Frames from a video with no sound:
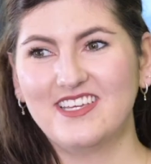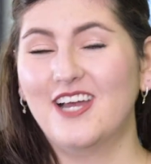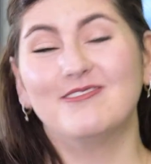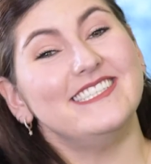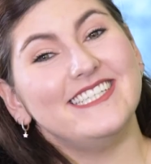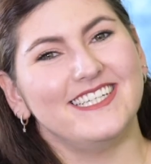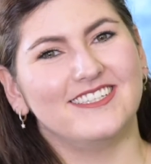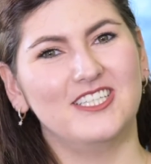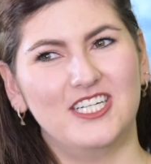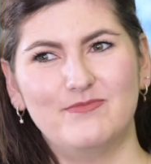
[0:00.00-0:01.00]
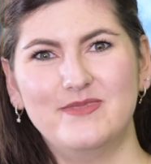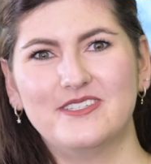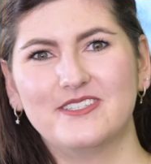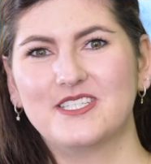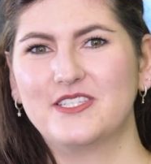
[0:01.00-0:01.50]
Ich habe die Ehre,
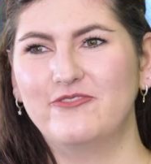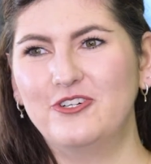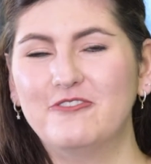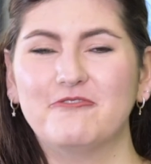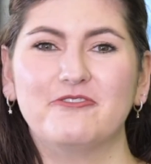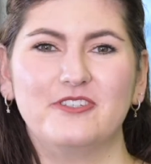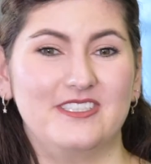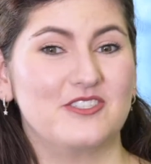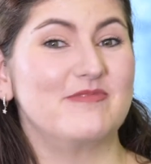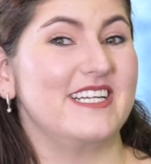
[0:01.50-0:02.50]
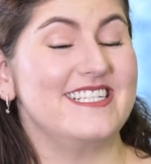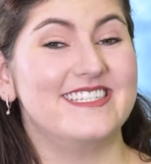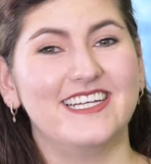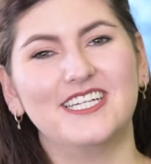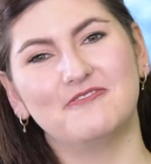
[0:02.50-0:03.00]
mit zwölf äh, zum Teil
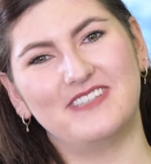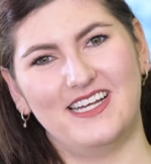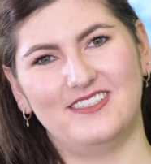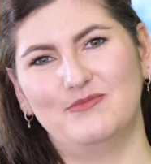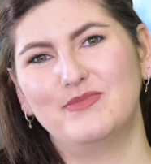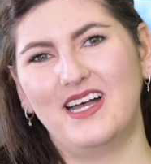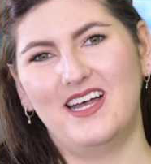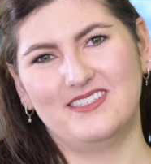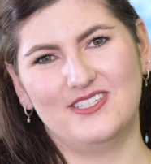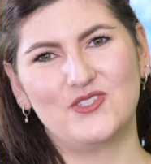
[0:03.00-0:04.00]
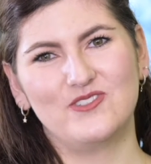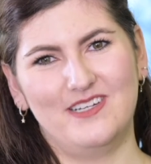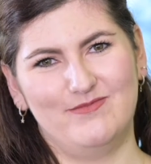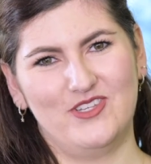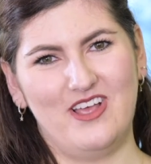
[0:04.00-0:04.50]
sehr erfahrenen Beratern
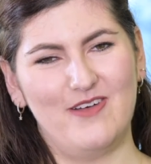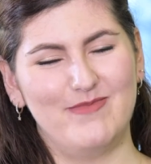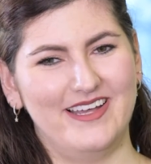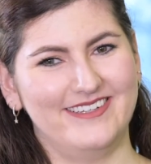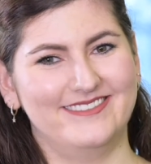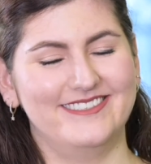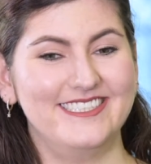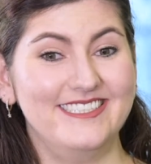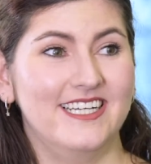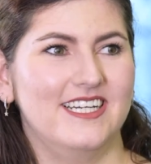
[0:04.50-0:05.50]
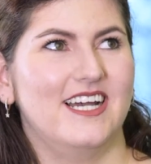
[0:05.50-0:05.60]
zusammenzuarbeiten, die